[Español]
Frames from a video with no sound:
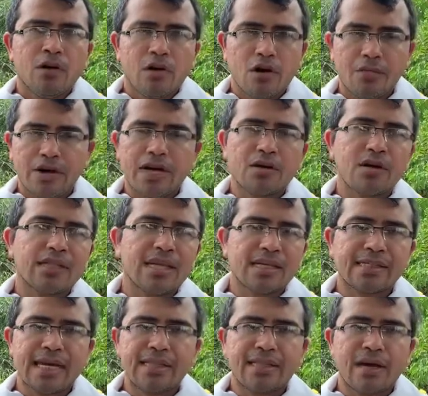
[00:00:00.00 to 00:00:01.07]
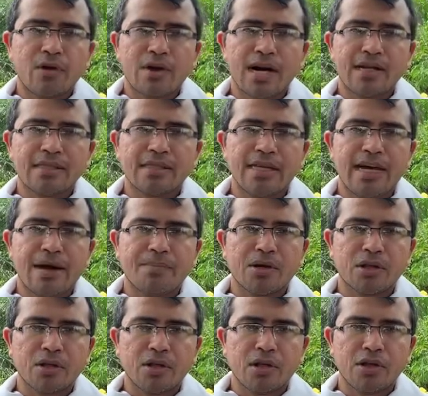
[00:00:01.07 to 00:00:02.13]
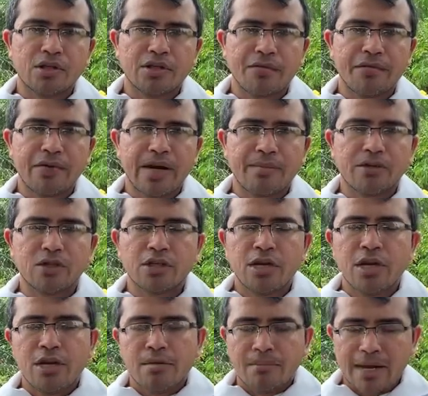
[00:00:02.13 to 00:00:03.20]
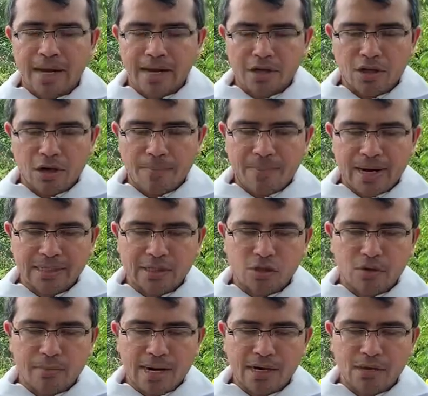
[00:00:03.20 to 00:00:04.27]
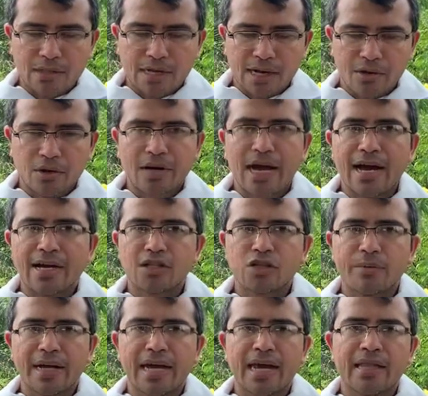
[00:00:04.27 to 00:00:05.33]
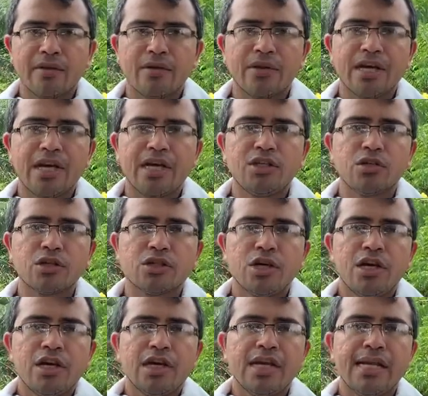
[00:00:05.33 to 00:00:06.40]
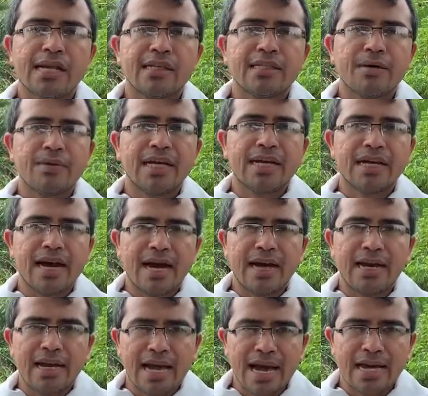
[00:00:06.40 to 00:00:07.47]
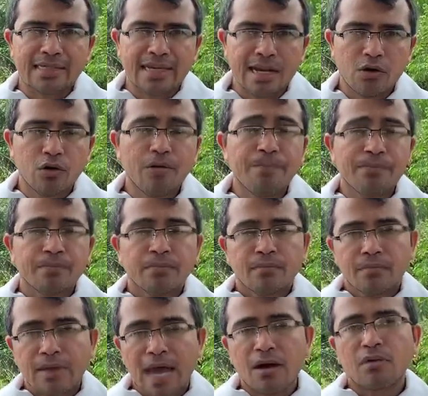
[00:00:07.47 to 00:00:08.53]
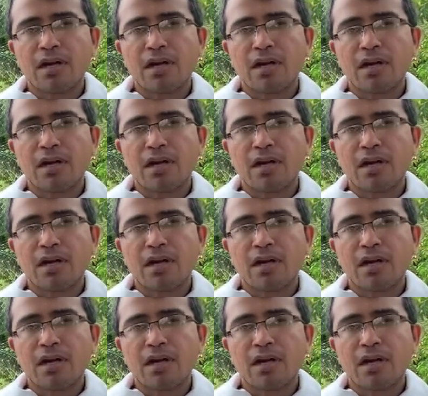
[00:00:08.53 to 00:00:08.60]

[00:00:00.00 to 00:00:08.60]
Ofrezco esta Santa Eucaristía por todos los enfermos, para que Dios pase su mano sanadora sobre cada uno de ellos y le restablezca la salud. Te hago